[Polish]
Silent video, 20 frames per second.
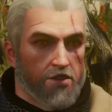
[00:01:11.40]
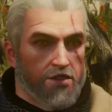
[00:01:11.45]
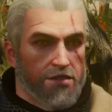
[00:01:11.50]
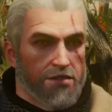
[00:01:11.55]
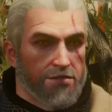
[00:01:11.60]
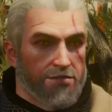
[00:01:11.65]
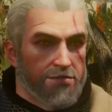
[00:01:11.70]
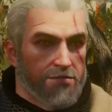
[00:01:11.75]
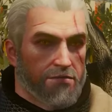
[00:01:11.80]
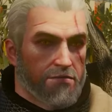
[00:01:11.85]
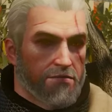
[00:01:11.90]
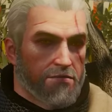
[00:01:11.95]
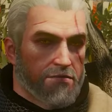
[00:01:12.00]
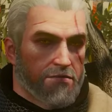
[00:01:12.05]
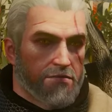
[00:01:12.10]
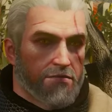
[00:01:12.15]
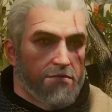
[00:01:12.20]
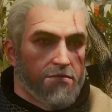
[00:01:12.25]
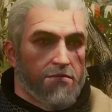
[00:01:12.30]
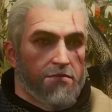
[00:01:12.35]
ogłoszenie.
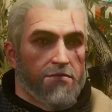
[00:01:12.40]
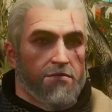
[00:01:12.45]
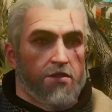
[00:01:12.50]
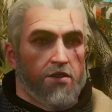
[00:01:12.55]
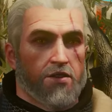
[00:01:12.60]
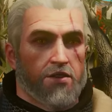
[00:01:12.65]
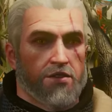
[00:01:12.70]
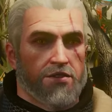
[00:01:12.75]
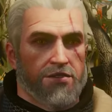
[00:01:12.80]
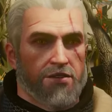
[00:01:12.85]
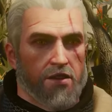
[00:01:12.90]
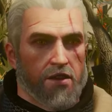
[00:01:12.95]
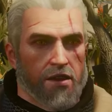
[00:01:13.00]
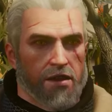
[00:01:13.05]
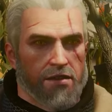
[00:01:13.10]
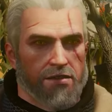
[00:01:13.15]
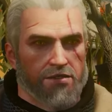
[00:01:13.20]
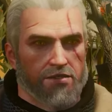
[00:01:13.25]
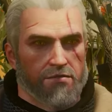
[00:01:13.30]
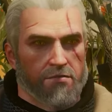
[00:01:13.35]
Chodzi
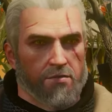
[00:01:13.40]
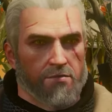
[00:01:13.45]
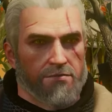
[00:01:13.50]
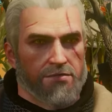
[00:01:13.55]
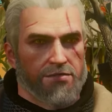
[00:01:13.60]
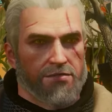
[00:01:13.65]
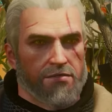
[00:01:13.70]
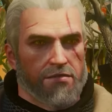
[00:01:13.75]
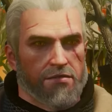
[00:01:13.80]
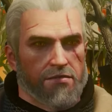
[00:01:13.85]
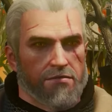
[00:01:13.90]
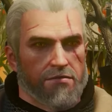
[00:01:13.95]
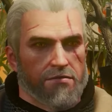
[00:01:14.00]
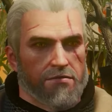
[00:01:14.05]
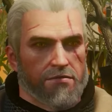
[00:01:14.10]
o jakiś pomnik?